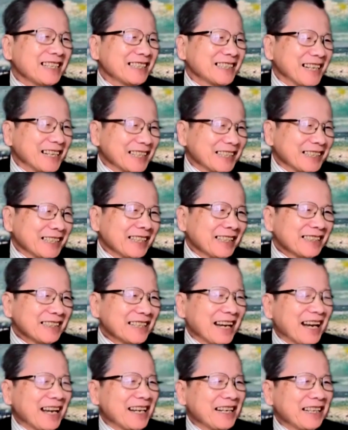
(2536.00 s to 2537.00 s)
ít người
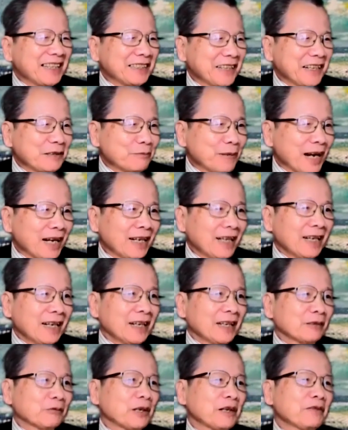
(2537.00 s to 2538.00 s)
để ý nhưng mà
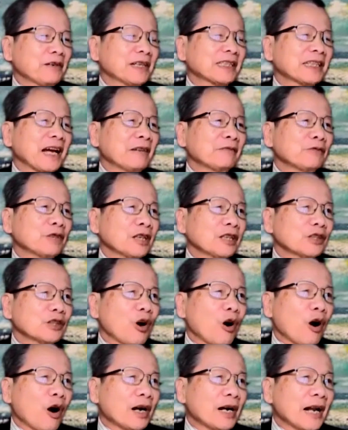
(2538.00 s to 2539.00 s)
quý vị thấy
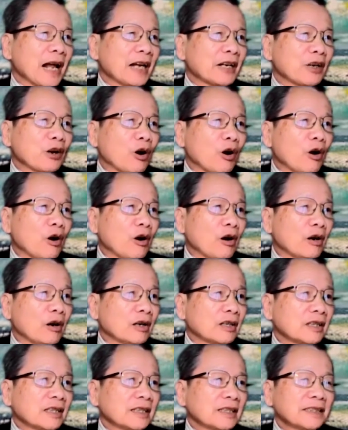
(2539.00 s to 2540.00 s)
đó là nó
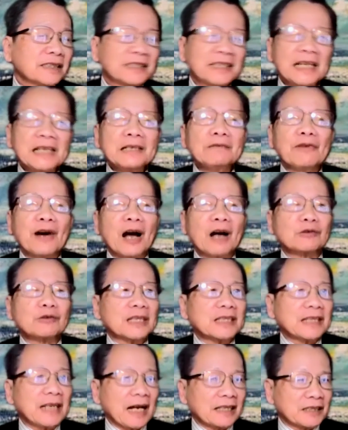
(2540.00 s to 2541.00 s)
dính vào
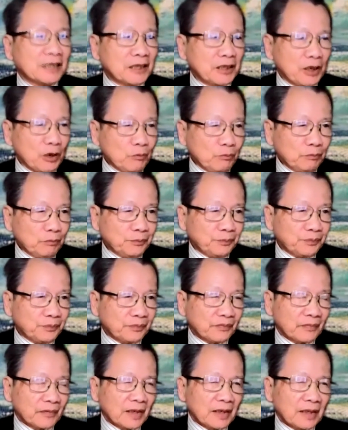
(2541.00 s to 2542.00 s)
tất cả dân chúng
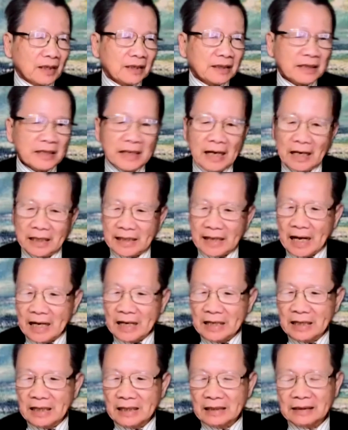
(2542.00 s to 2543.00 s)
thì ở
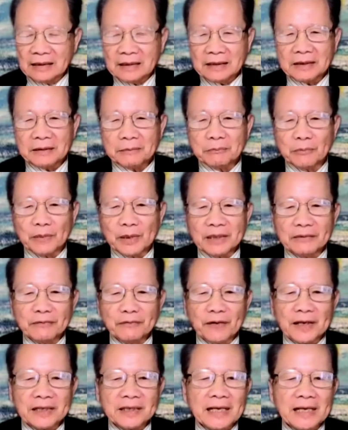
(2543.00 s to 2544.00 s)
đây đó
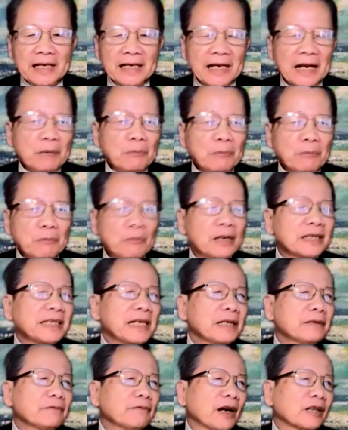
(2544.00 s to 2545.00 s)
mình phải nhìn nếu
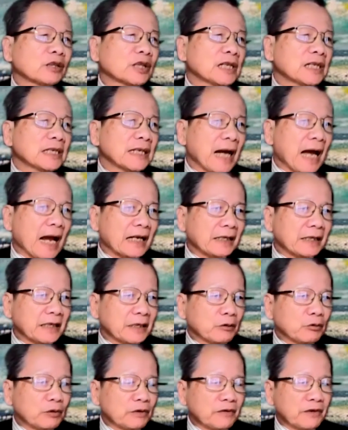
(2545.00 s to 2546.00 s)
mà nhìn vào tương
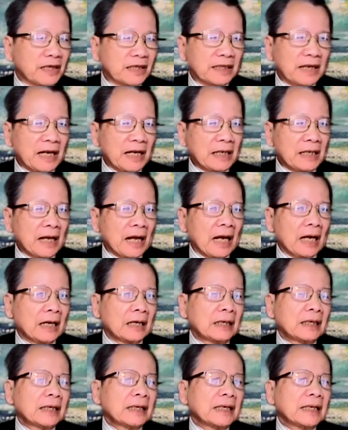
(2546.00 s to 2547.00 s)
lai thì quý vị thấy
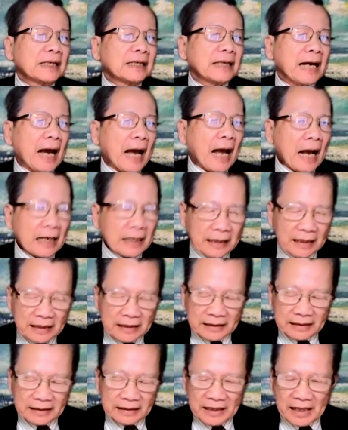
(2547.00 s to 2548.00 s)
là các
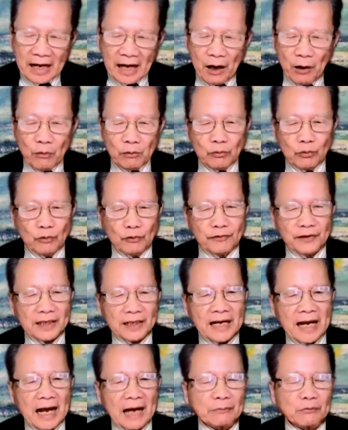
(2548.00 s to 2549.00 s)
cái địa ốc của
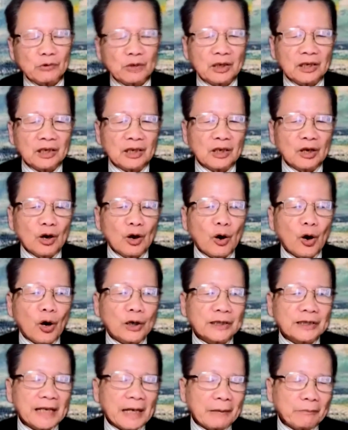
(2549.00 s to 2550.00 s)
Việt Nam đó
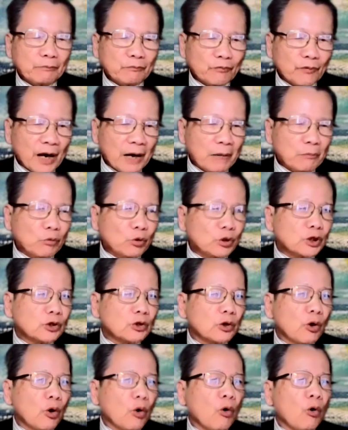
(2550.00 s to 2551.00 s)
họ nhằm vào một
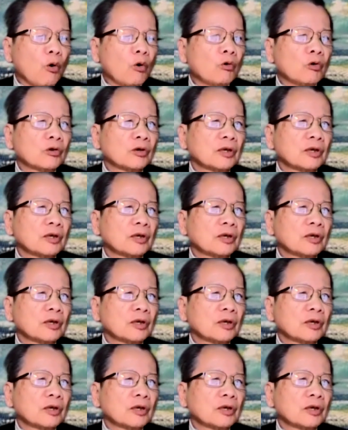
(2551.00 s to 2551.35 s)
số